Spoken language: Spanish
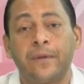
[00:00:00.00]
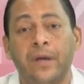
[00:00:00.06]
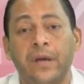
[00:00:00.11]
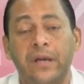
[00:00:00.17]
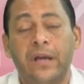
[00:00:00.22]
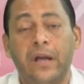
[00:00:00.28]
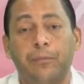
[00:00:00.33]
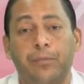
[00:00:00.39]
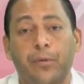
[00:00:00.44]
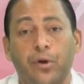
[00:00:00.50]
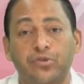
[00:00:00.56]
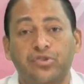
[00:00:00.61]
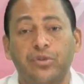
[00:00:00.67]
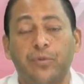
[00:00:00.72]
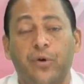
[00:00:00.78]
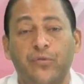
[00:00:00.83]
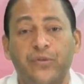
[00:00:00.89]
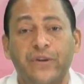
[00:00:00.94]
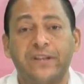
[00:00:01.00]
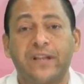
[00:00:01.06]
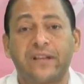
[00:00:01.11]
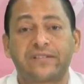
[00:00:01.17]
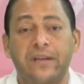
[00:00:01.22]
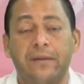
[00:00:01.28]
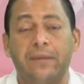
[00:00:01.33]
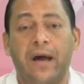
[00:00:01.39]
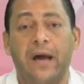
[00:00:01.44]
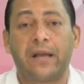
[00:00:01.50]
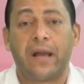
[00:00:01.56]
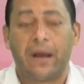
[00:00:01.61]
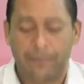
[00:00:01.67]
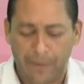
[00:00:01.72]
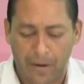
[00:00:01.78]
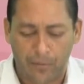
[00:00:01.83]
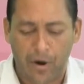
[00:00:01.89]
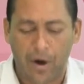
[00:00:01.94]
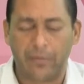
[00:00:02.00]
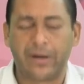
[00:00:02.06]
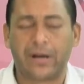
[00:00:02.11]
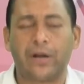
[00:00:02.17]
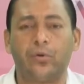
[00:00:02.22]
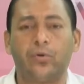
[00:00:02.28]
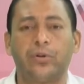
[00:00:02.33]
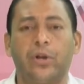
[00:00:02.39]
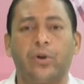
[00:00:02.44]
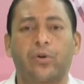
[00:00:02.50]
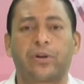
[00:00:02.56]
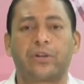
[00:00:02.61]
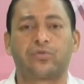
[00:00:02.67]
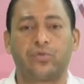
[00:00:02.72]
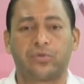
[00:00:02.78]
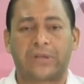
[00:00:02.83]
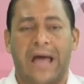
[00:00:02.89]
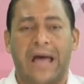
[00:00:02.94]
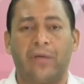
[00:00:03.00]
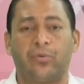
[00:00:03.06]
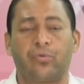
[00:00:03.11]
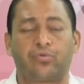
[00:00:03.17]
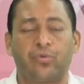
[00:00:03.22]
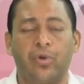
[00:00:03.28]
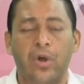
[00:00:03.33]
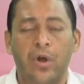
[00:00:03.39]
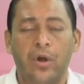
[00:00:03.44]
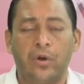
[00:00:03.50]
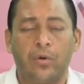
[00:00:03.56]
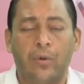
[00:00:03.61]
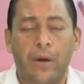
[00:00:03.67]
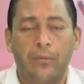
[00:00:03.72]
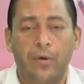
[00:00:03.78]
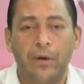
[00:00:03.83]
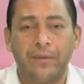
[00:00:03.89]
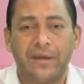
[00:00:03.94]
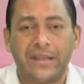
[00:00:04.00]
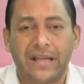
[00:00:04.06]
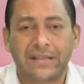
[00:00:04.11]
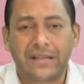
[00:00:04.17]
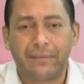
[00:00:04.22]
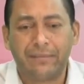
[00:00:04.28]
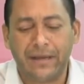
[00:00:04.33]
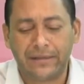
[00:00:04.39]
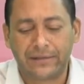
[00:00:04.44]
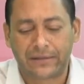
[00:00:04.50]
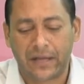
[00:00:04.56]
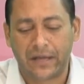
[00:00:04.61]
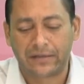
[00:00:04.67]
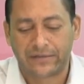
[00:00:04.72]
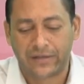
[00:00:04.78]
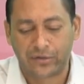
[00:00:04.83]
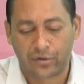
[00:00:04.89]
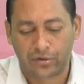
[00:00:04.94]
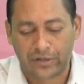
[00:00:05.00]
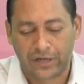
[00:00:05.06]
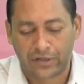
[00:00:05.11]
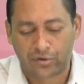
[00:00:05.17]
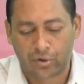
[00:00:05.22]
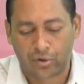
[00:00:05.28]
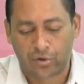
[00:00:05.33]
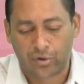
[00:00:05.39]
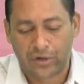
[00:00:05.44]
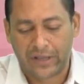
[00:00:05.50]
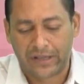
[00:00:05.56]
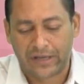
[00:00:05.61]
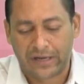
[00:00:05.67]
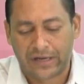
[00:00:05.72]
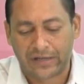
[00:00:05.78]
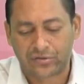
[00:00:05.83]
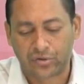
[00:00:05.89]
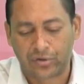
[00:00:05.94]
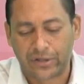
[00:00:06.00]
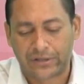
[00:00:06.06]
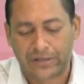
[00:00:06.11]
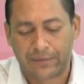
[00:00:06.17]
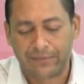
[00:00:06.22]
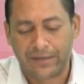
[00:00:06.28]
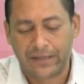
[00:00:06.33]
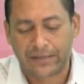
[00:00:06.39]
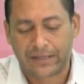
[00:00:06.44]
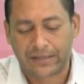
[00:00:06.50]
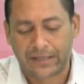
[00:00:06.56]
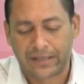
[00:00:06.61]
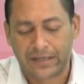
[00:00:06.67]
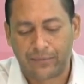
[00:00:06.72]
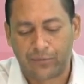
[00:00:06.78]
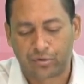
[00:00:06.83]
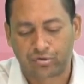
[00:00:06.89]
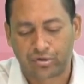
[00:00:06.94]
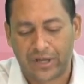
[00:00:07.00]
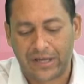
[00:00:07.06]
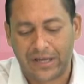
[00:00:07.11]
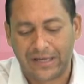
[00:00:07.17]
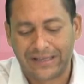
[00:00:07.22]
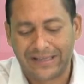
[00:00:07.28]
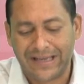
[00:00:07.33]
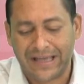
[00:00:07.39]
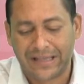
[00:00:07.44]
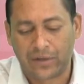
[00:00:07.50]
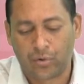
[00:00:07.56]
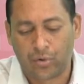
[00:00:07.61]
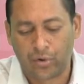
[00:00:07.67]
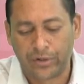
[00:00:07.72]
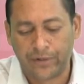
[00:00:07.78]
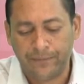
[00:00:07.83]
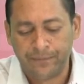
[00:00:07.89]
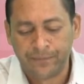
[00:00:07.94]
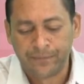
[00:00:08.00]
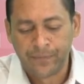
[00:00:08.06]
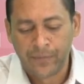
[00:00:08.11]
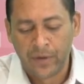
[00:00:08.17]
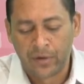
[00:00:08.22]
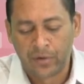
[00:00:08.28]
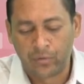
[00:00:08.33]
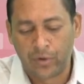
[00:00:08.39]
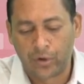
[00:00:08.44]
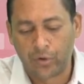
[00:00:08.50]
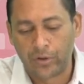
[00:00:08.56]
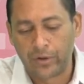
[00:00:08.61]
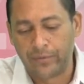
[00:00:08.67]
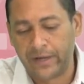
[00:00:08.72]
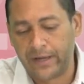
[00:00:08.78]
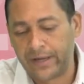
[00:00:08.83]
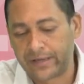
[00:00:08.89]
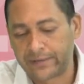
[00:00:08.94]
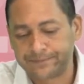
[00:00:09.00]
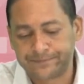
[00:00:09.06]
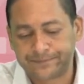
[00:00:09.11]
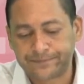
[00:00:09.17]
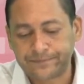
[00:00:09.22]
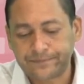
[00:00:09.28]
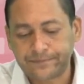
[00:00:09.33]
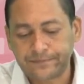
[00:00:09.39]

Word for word: y el próximo fin de semana. Vamos a ver el lunes los resultados. Nos vamos inmediatamente, señor director, con las declaraciones también que tenemos en el día de hoy, luego de ver